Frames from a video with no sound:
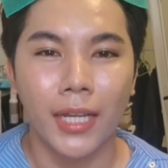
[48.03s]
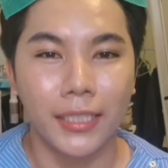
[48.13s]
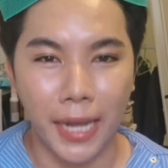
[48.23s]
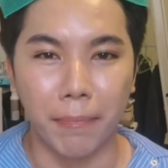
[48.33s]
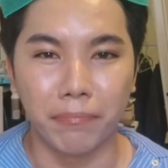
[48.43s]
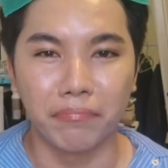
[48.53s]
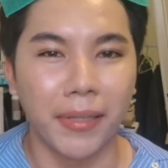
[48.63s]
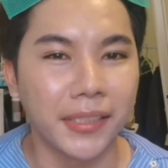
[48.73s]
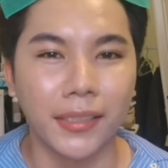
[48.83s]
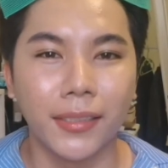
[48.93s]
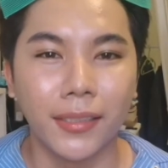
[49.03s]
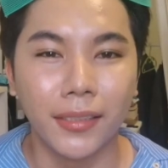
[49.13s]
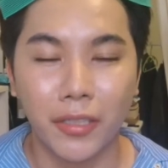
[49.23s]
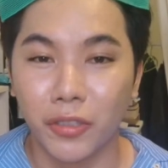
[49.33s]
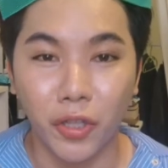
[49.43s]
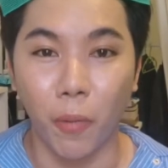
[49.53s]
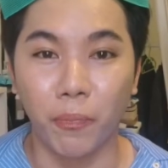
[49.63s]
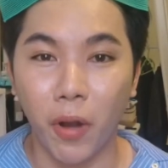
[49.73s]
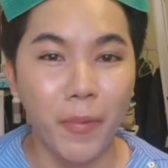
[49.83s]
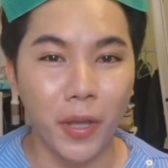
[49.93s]
เจ็บไปซื้อ จบ
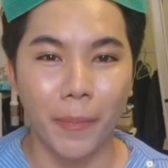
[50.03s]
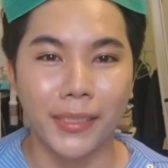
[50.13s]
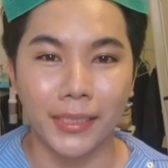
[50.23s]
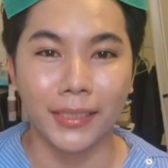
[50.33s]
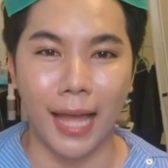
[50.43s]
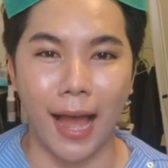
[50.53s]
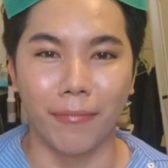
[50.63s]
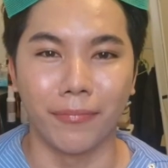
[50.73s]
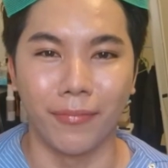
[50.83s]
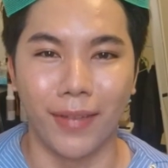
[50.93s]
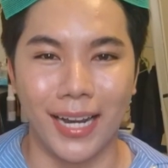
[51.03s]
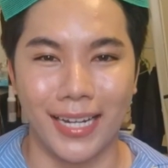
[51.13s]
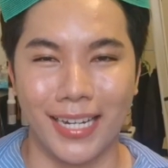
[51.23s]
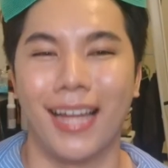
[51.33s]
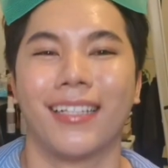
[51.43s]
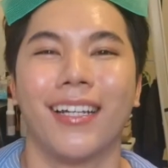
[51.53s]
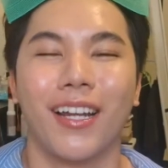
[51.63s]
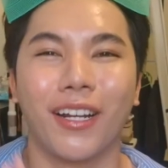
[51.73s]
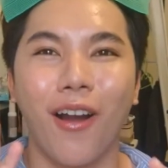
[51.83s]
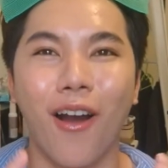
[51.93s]
ก็ไม่ต้องไปซื้อตามอะไรอย่างเงี้ย
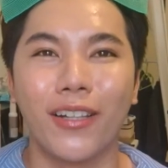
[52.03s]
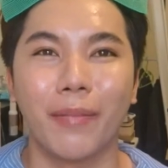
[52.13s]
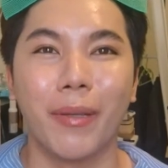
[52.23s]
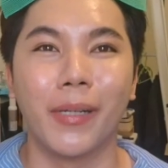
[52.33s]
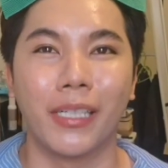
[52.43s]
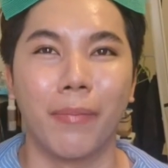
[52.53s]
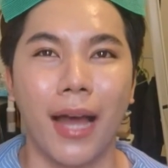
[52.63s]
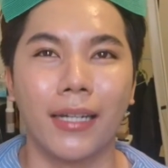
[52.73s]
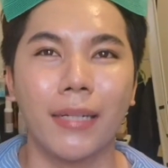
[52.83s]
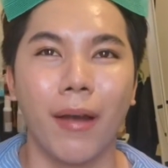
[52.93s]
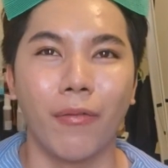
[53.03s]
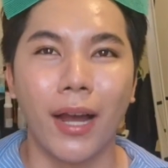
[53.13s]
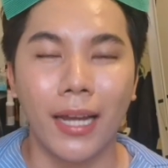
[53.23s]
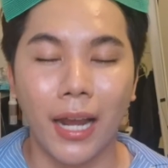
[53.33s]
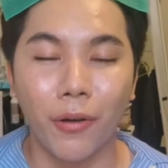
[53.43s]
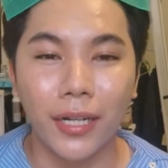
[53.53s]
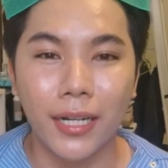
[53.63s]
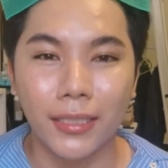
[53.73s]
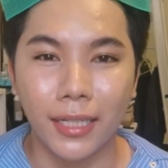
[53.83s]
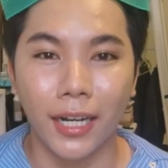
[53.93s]
ก็จะมีผลิตภัณฑ์ที่แบบว่าถ้าเราเดิ
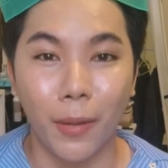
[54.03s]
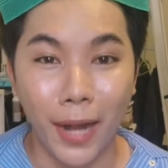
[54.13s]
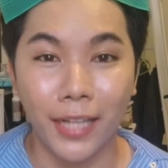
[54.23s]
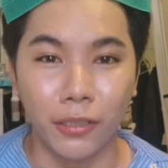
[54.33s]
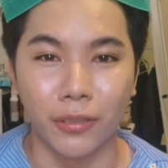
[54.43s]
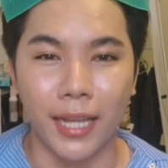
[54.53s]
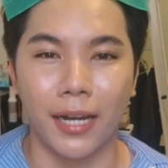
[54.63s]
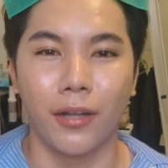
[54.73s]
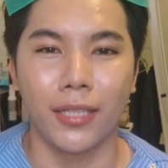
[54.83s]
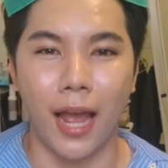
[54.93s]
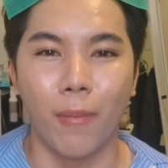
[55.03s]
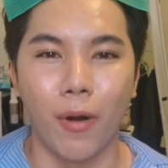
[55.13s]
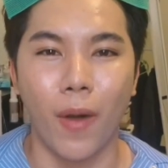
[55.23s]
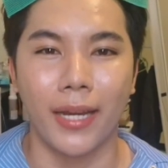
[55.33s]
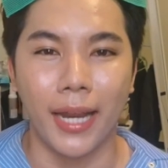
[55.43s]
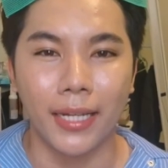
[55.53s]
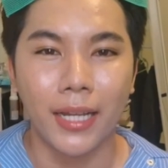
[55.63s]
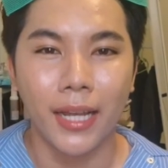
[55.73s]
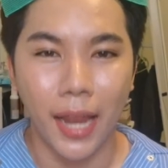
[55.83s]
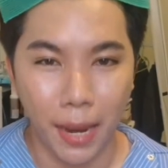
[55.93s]
นเจอแล้วน่าสนใจก็จะเอามาไว้ใน
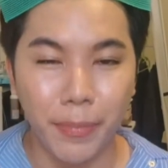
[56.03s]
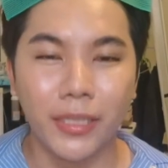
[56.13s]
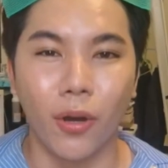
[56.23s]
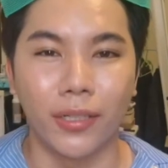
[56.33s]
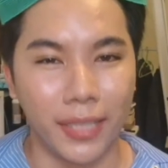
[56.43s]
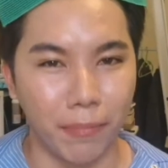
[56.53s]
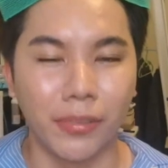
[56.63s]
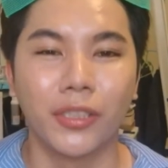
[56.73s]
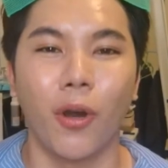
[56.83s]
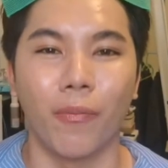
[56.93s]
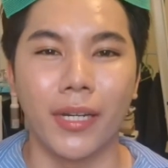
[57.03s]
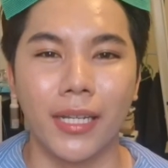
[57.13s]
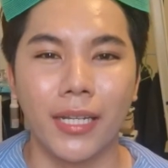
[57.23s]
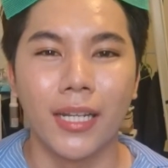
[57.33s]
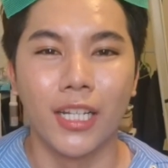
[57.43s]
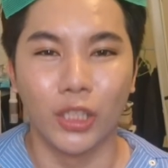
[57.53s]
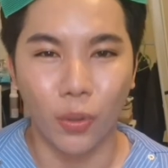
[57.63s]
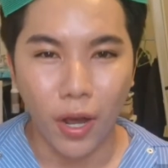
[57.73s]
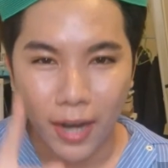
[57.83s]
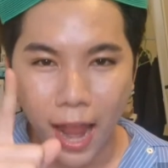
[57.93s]
เอพิโซดเจ็บหรือจบนี้
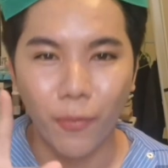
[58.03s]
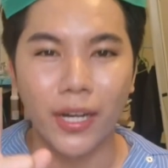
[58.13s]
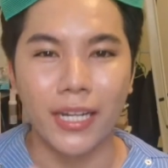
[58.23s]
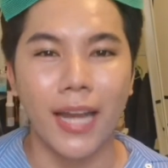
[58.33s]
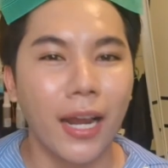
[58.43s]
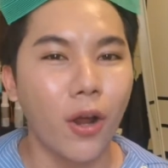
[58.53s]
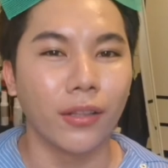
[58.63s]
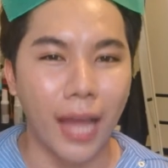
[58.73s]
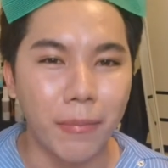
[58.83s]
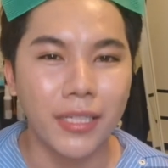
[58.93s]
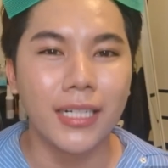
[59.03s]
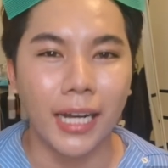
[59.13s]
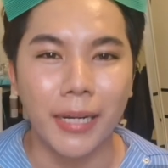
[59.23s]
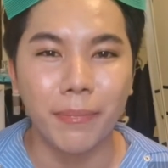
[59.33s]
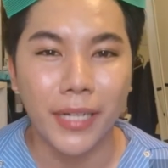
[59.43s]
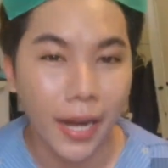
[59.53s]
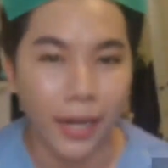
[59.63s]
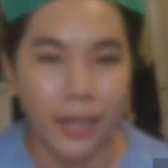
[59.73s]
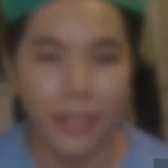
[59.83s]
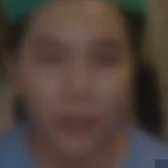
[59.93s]
ตัวแรกวันนี้แน่นอนตามชื่อคลิปที่เห็นเลย